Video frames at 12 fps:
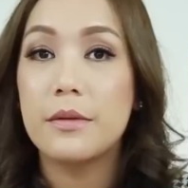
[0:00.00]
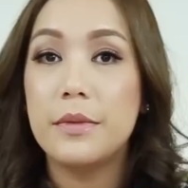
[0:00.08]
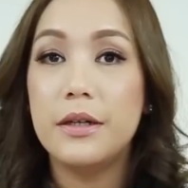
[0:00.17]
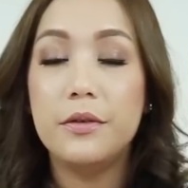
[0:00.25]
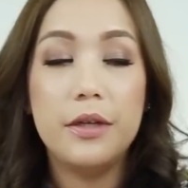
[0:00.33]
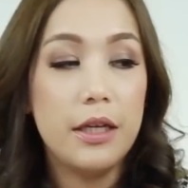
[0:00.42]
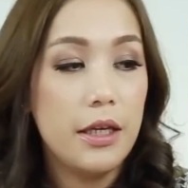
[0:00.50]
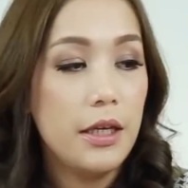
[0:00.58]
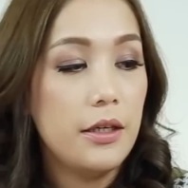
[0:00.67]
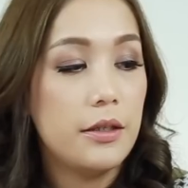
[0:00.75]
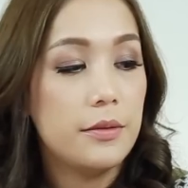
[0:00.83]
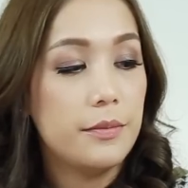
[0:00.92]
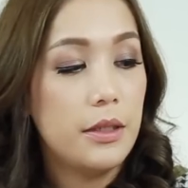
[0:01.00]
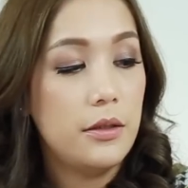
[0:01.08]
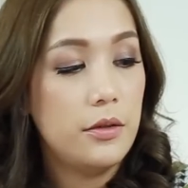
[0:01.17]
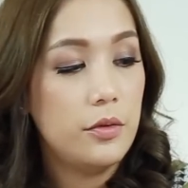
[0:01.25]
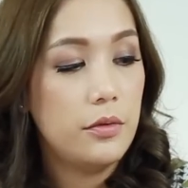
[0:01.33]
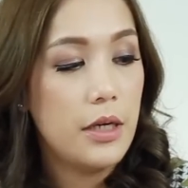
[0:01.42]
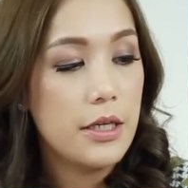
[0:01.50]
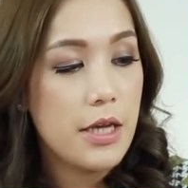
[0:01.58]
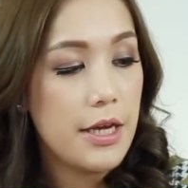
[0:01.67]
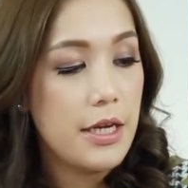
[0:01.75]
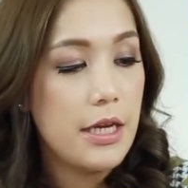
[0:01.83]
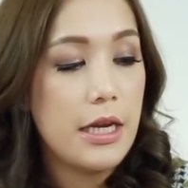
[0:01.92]
มันดูดีมันดูน่า
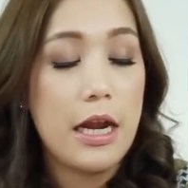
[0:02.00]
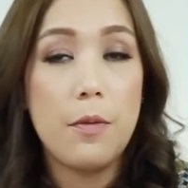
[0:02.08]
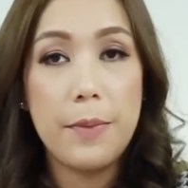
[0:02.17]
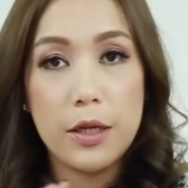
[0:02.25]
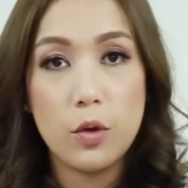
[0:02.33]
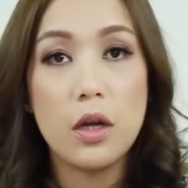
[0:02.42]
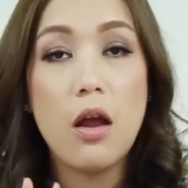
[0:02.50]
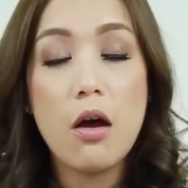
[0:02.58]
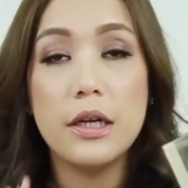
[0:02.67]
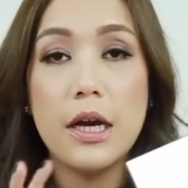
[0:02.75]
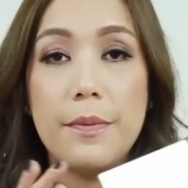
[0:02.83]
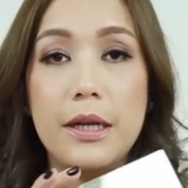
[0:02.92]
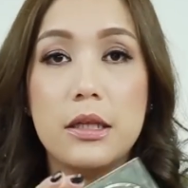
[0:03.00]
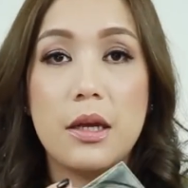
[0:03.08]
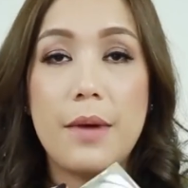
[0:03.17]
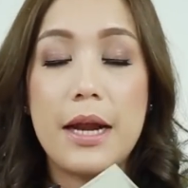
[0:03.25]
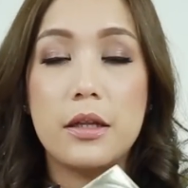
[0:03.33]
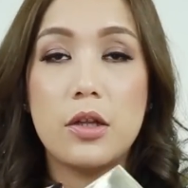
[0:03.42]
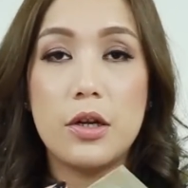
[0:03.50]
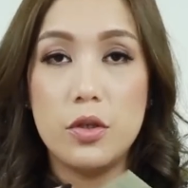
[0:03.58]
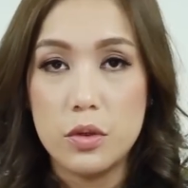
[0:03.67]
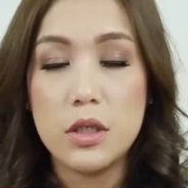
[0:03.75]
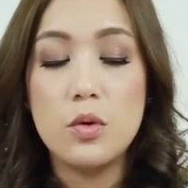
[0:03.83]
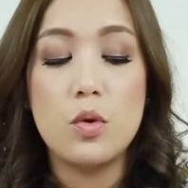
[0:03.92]
ใช้ดีแล้วไปทดลองเนื้อผลิตภัณฑ์ตอนอ
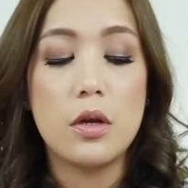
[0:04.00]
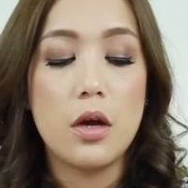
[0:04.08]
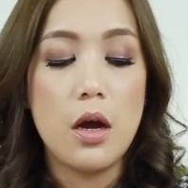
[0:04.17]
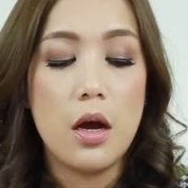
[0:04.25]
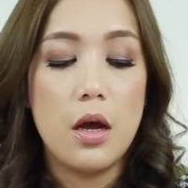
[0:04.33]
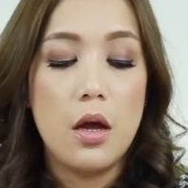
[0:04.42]
ยู่ที่นู่นก็